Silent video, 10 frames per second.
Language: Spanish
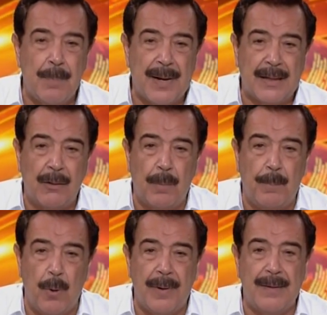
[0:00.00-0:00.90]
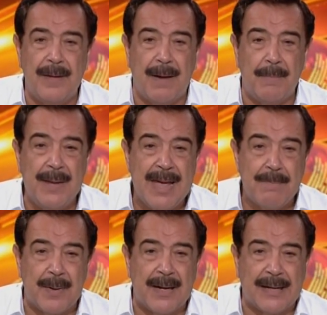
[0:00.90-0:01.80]
para que los pobres vivan bien,
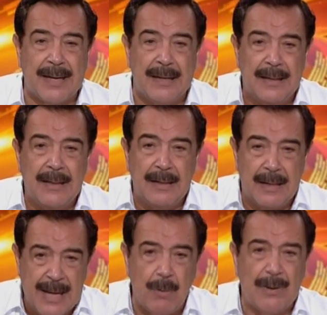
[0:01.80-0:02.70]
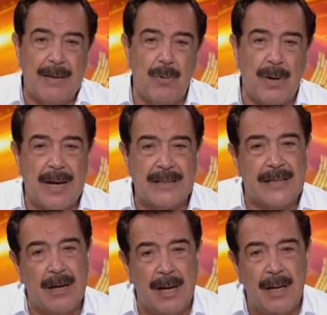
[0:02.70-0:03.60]
para que viva una
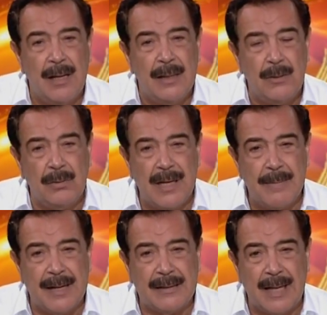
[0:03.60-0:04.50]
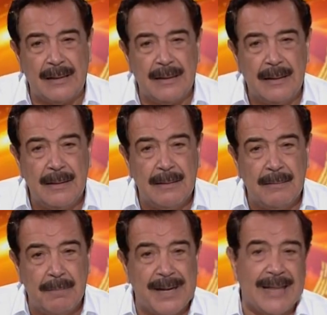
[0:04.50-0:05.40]
democracia y una libertad
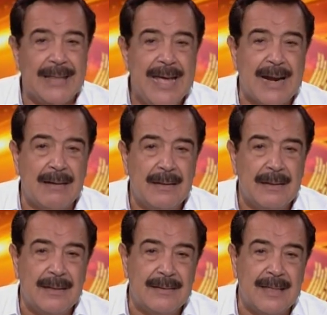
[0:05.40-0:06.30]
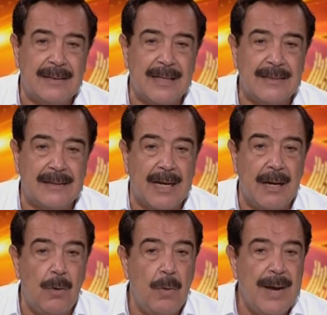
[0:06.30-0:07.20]
verdadera, etcétera, etcétera.
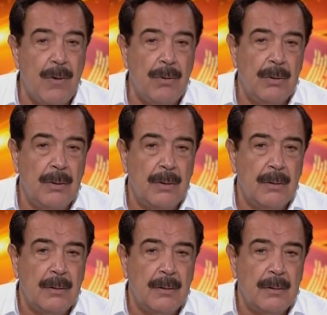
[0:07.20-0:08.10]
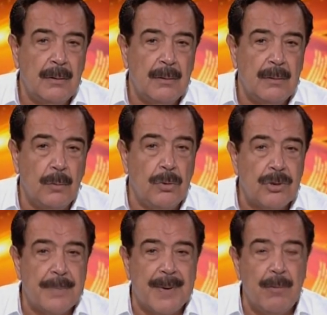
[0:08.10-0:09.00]
Luego, uno
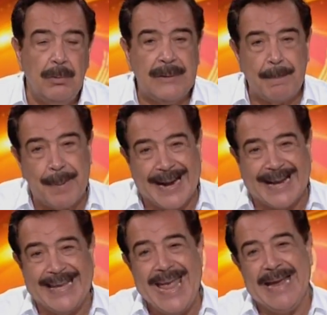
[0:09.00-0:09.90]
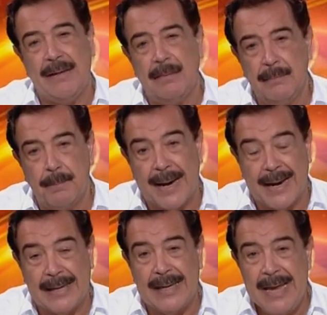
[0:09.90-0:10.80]
se pregunta, ¿para quién?
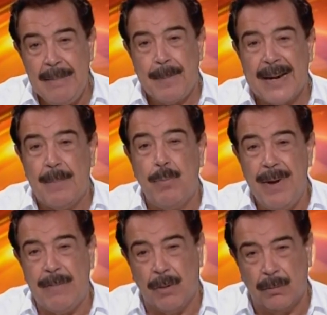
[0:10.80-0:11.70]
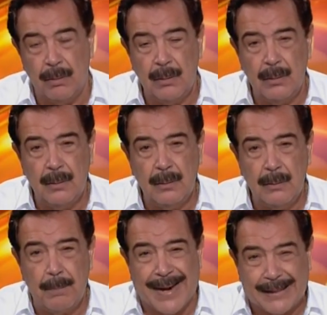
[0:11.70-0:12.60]
¿Para quién? Para el pueblo,
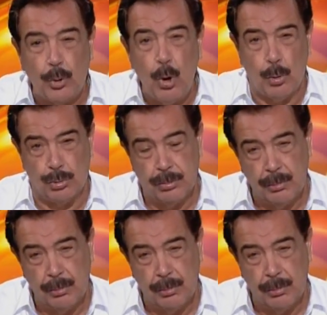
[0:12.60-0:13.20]
para todos,